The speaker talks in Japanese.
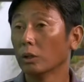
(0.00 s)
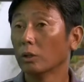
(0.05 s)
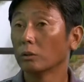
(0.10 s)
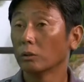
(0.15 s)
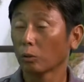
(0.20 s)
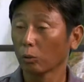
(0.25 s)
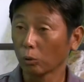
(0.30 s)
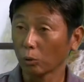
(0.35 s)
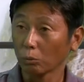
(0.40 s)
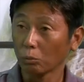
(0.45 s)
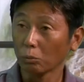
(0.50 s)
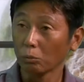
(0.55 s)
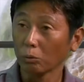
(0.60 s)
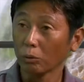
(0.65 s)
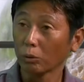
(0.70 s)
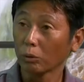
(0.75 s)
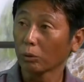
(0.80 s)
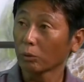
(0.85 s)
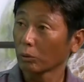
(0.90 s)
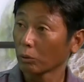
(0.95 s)
子供
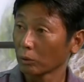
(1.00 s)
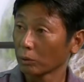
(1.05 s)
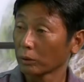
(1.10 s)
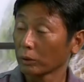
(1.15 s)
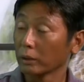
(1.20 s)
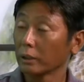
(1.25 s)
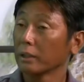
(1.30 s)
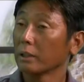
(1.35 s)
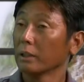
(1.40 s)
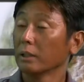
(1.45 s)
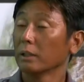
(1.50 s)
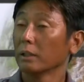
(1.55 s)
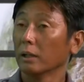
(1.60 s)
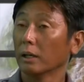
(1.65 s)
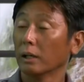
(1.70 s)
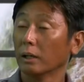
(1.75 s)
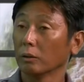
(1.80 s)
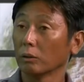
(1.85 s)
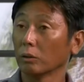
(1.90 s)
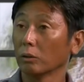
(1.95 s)
も当然
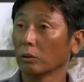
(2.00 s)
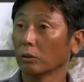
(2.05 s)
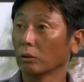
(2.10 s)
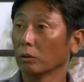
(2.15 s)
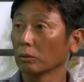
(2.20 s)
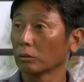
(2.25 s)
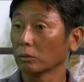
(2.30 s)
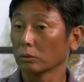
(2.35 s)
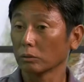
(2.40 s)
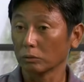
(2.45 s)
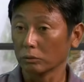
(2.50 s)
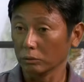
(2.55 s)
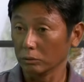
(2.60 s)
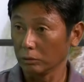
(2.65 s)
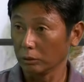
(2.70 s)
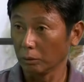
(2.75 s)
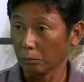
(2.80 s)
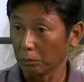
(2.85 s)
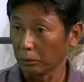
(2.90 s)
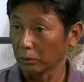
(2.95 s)
あの
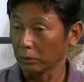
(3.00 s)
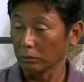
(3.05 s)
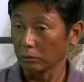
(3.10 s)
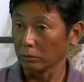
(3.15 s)
やっぱ